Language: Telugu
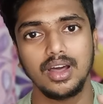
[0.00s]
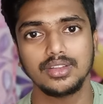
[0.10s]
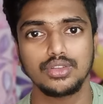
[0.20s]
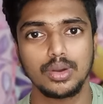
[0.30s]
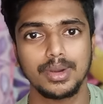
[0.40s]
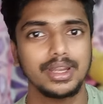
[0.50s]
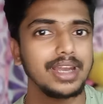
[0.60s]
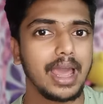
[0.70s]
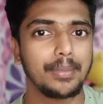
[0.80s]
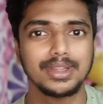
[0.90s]
త్వరపడండి
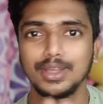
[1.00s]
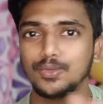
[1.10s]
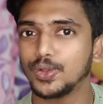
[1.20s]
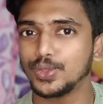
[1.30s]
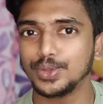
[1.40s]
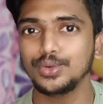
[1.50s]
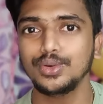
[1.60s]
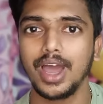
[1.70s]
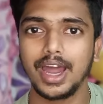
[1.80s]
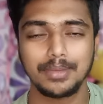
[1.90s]
లేకపోతే వద్దు
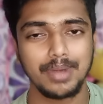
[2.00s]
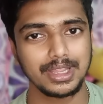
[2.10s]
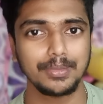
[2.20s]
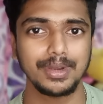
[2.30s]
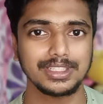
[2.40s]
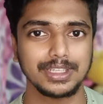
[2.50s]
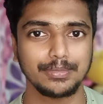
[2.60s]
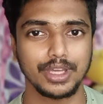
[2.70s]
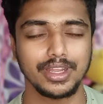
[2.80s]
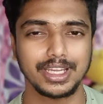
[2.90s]
అనే మాత్రమే నేను
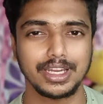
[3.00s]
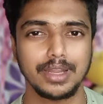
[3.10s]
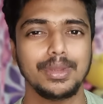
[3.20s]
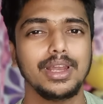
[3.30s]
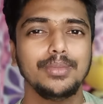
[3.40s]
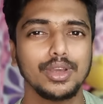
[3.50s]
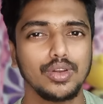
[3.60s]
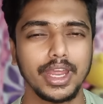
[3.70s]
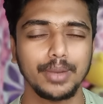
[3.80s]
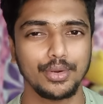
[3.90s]
చెప్తాను ఎందుకంటే మళ్ళీ మీకు
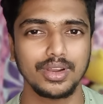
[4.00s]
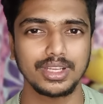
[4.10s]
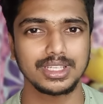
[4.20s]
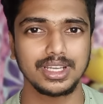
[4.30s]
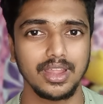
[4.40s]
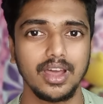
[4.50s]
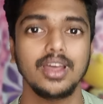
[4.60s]
లేనిపోయిన రిస్క్ కదా